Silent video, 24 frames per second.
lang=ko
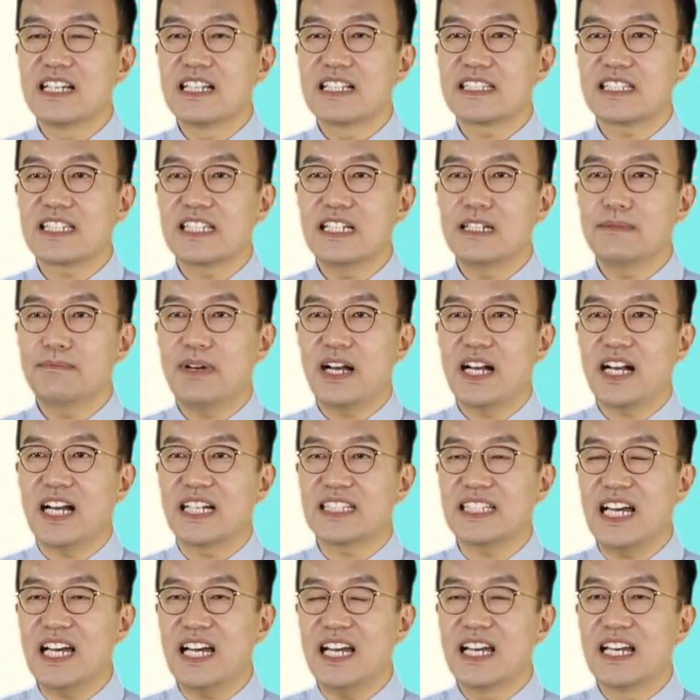
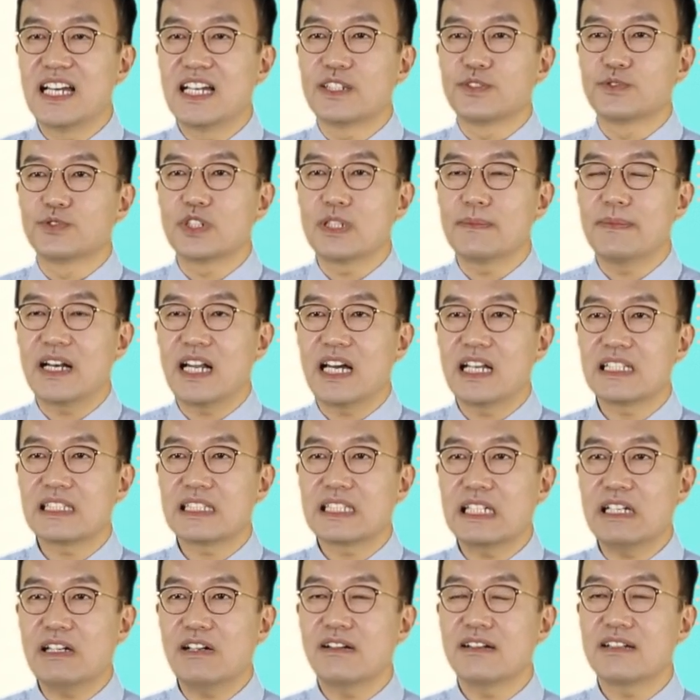실망하다, 우리말
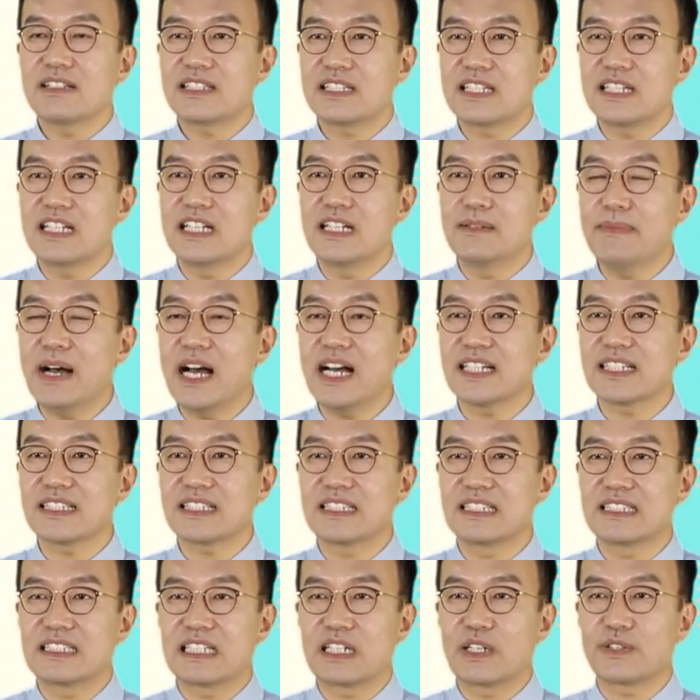한자 실망
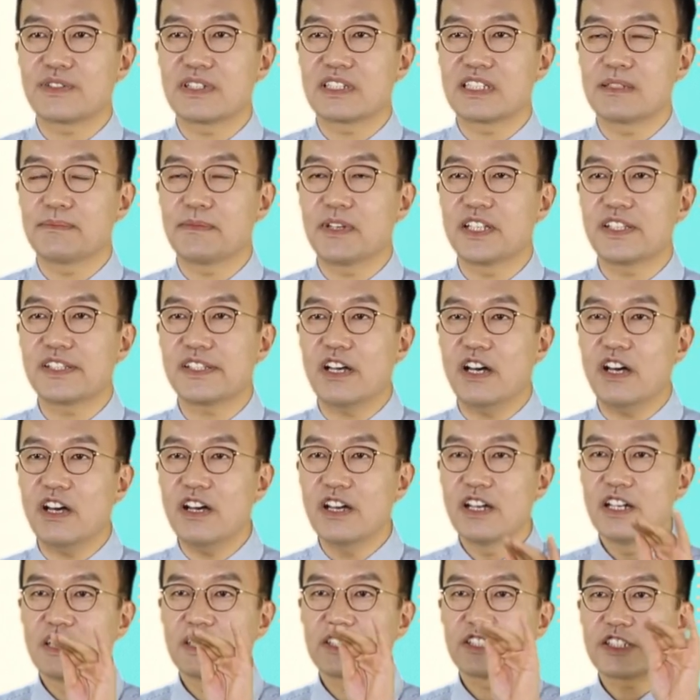그대로
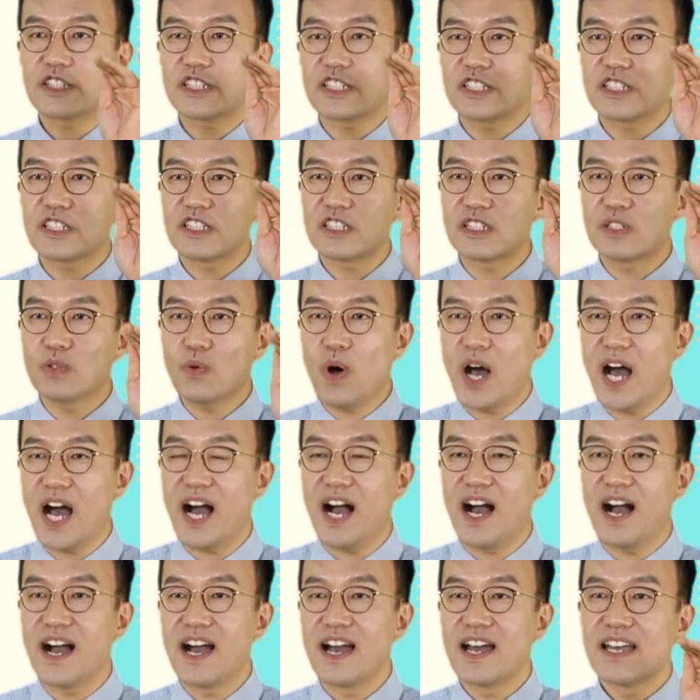쓰시면서 실왕,
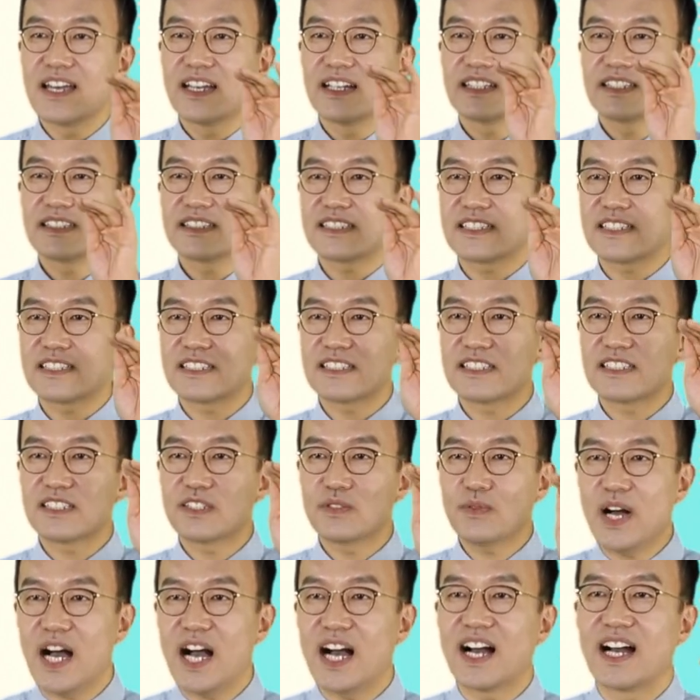
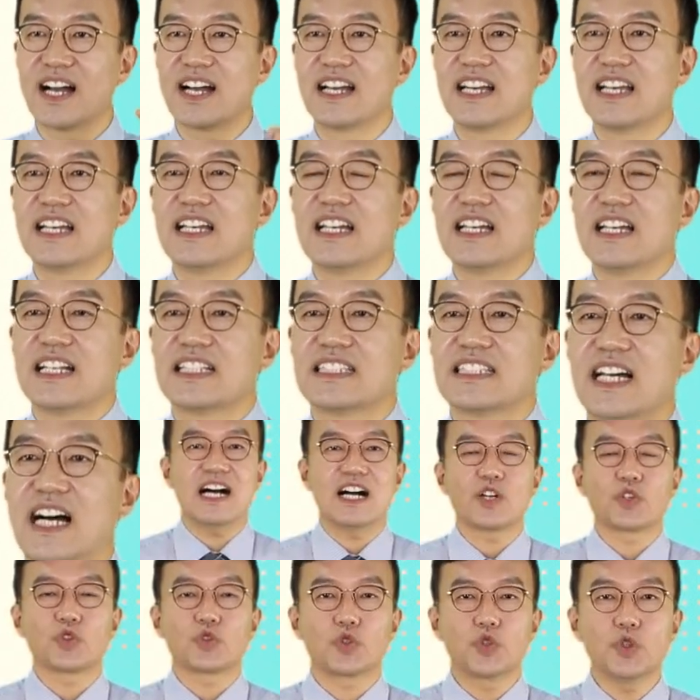실왕.
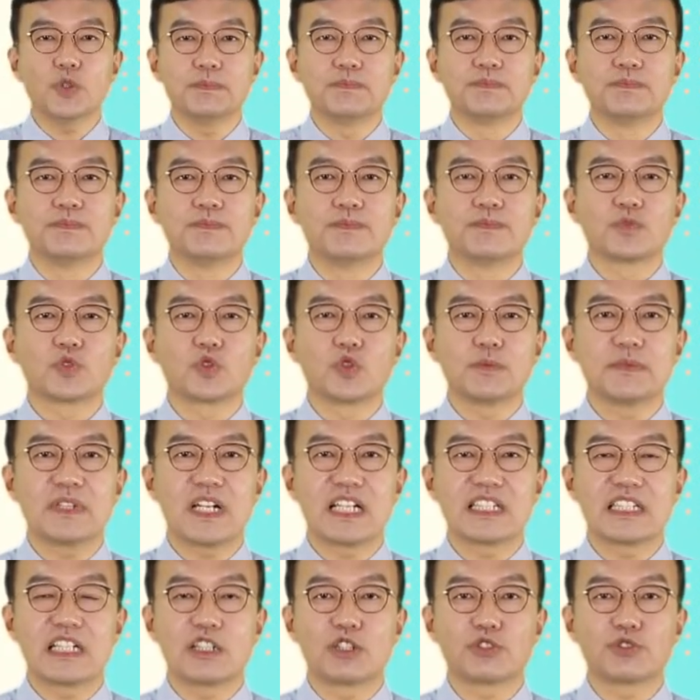자, 꿈,
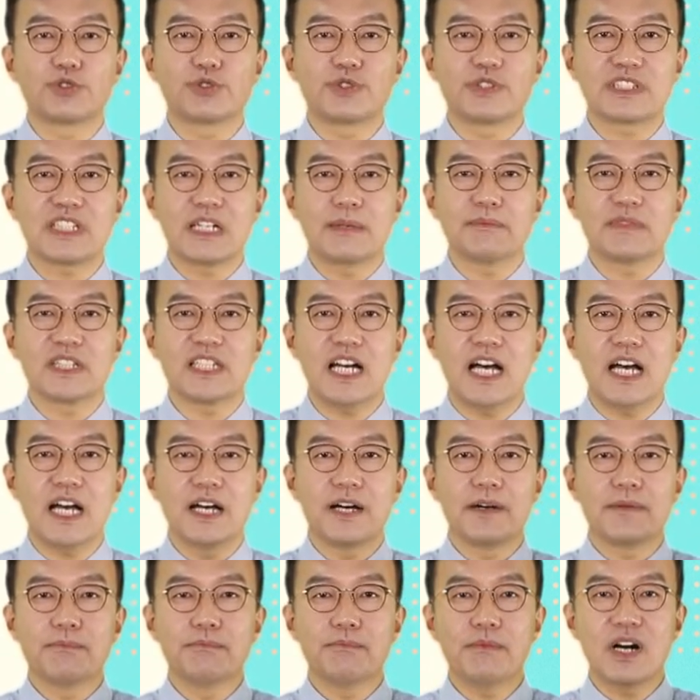꿈이란 단어 두
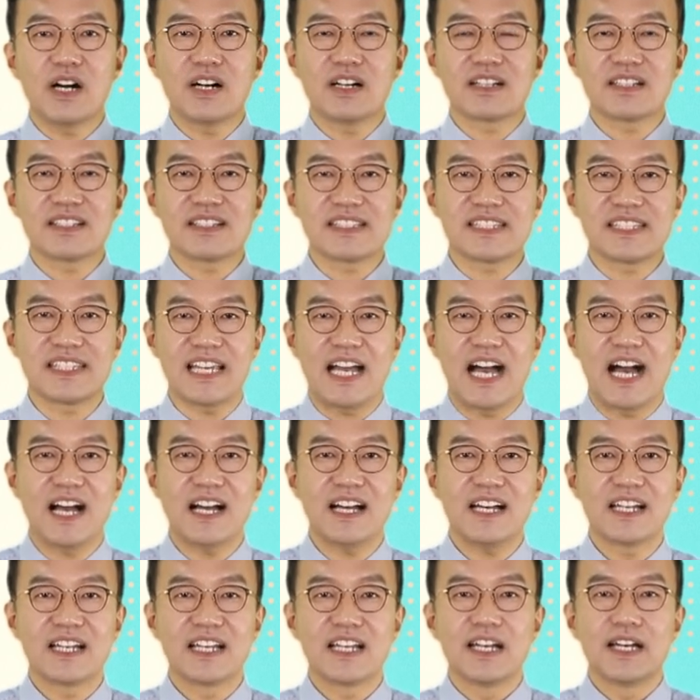글자입니다.
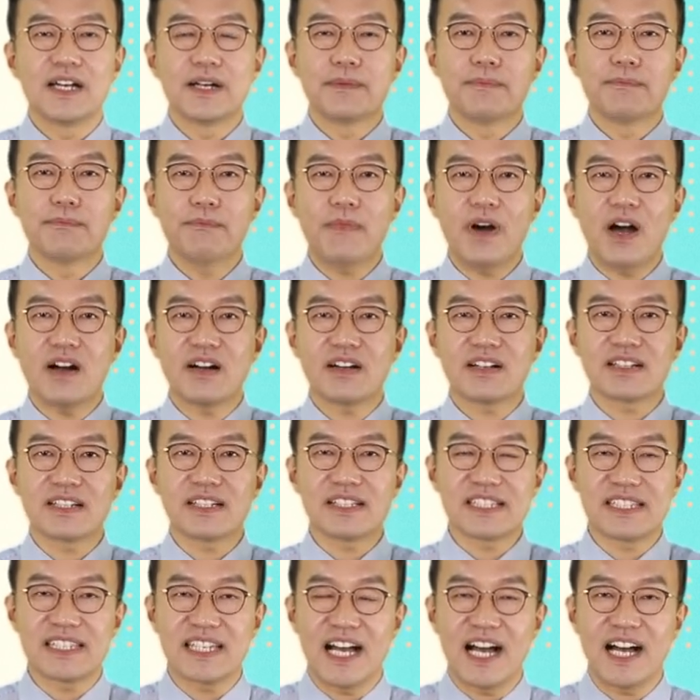멍샹,
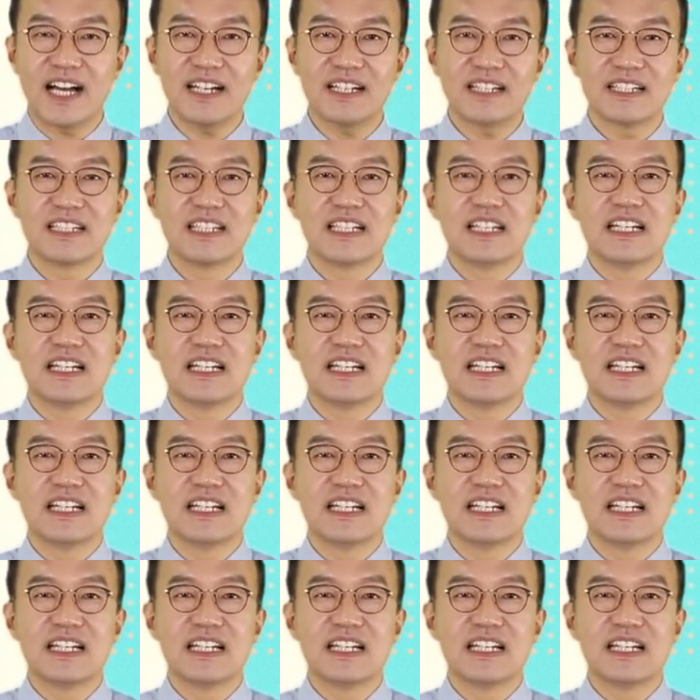멍샹.